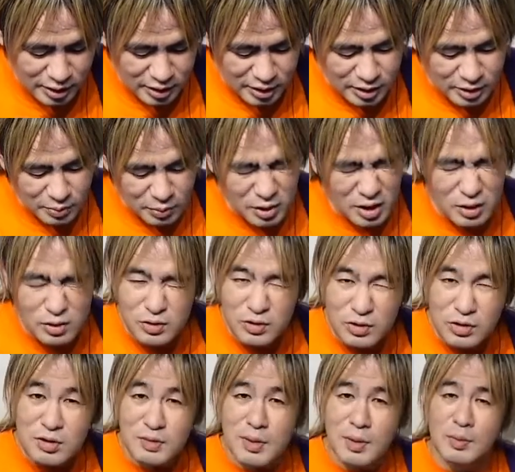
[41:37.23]
いやまあ
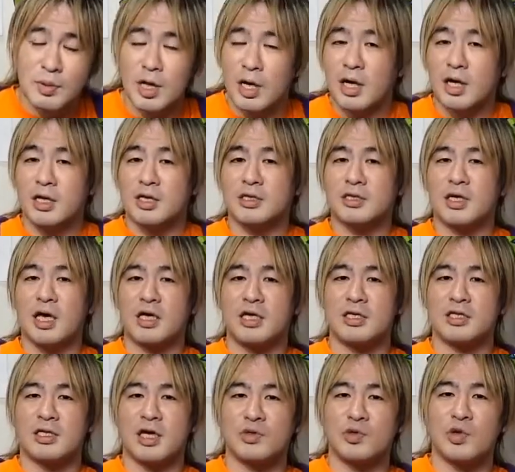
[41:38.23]
風磨もなんか最
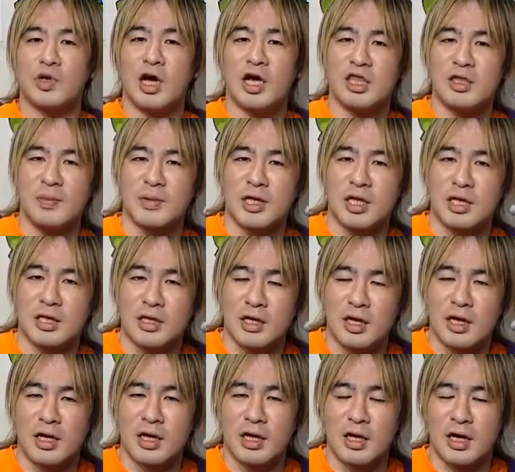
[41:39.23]
近悟り始めたん
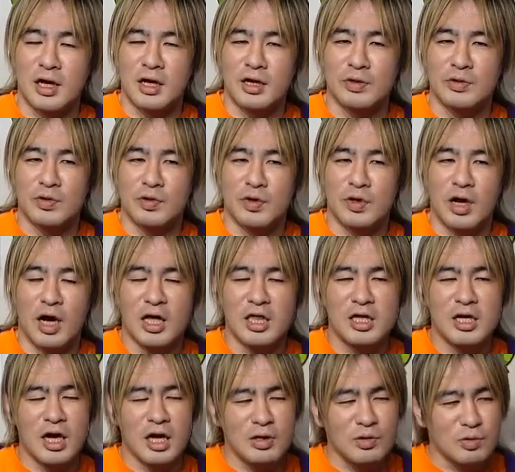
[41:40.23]
で、
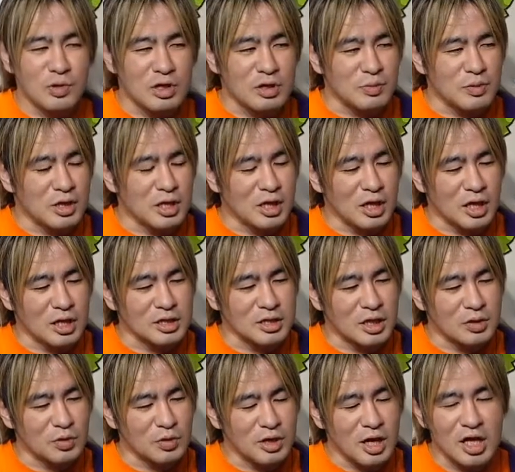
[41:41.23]
アジカンの人たちみんななんか
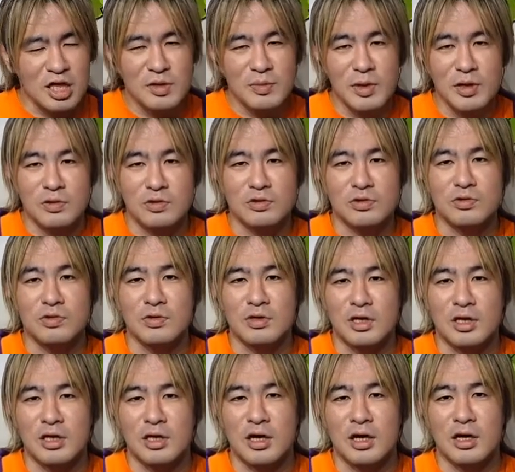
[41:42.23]
悟り始めるんですよね。
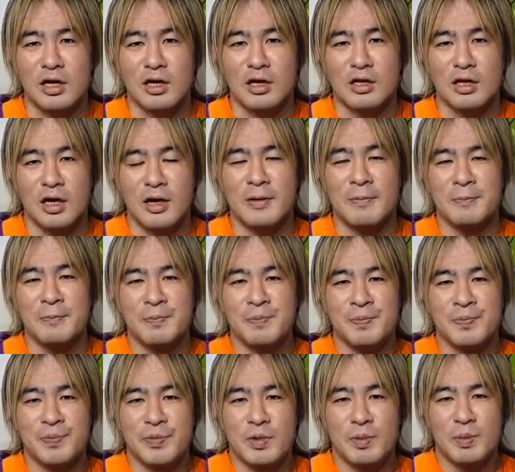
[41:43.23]
なんかね、
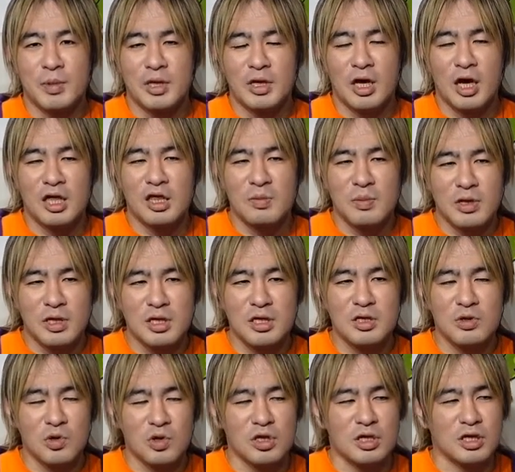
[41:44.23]
まあ、初めに
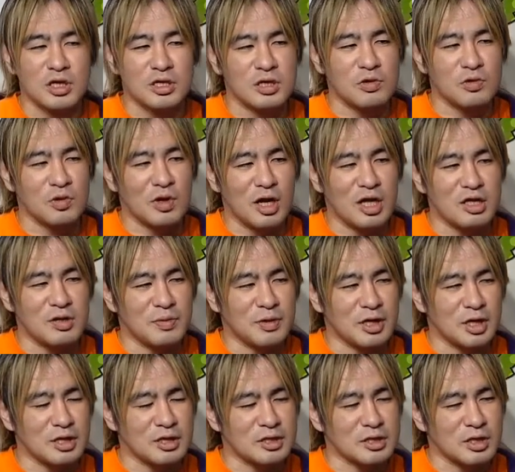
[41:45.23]
ヒロシが悟り始め
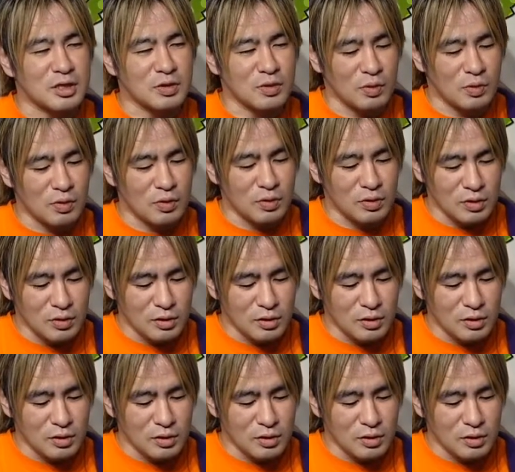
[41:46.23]
たんですけど、